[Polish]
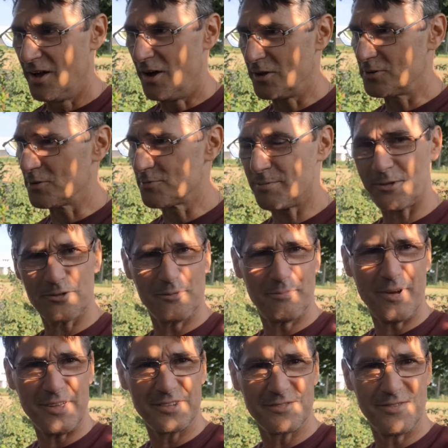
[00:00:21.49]
Otóż, proszę
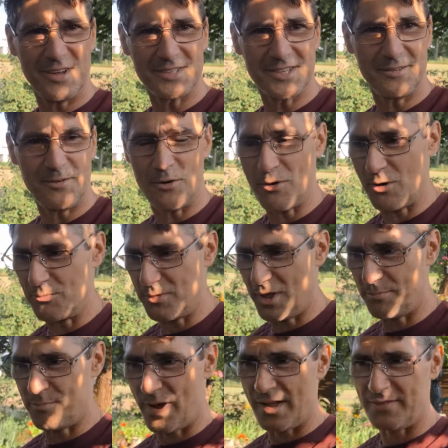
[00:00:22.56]
Państwa, zawołał
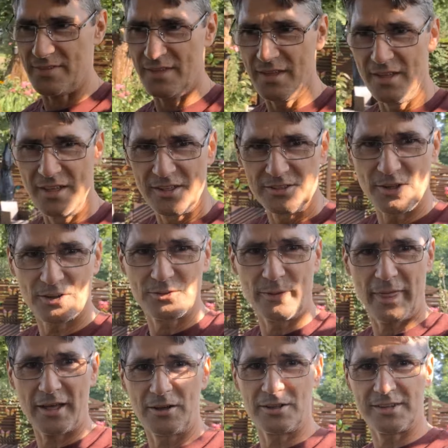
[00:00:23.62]
mnie Pan, do
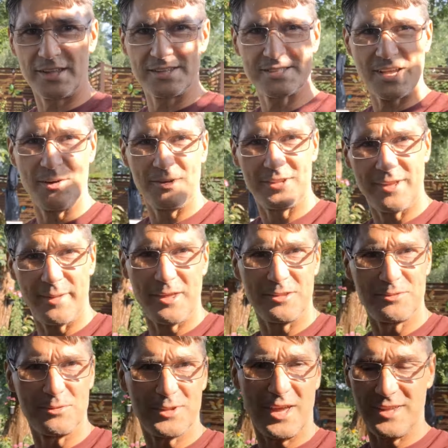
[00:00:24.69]
którego ten cały
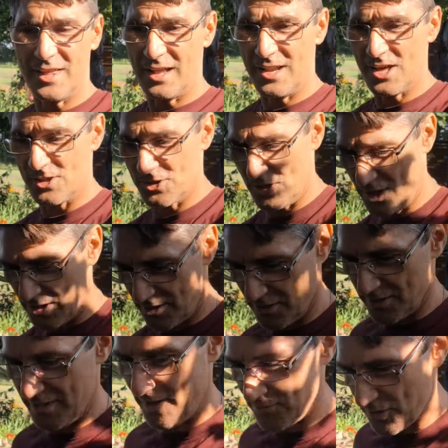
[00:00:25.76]
teren tutaj należy,
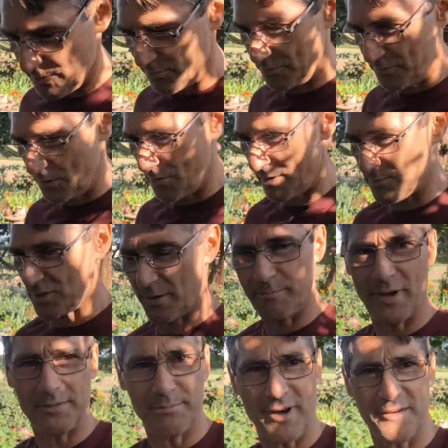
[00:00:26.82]
co zawsze mówiłem, że
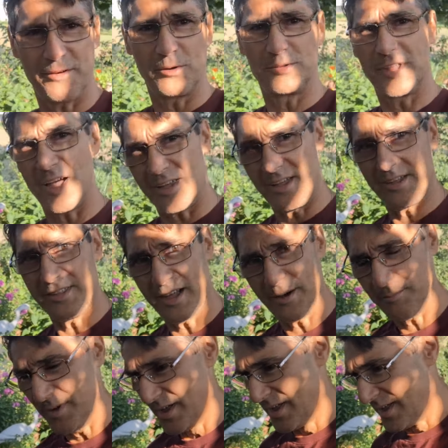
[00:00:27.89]
Pan Paweł daje
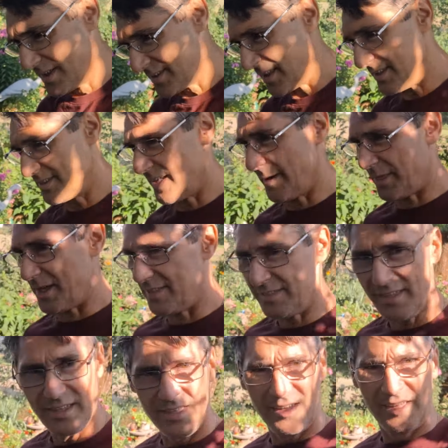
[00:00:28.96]
nam ten teren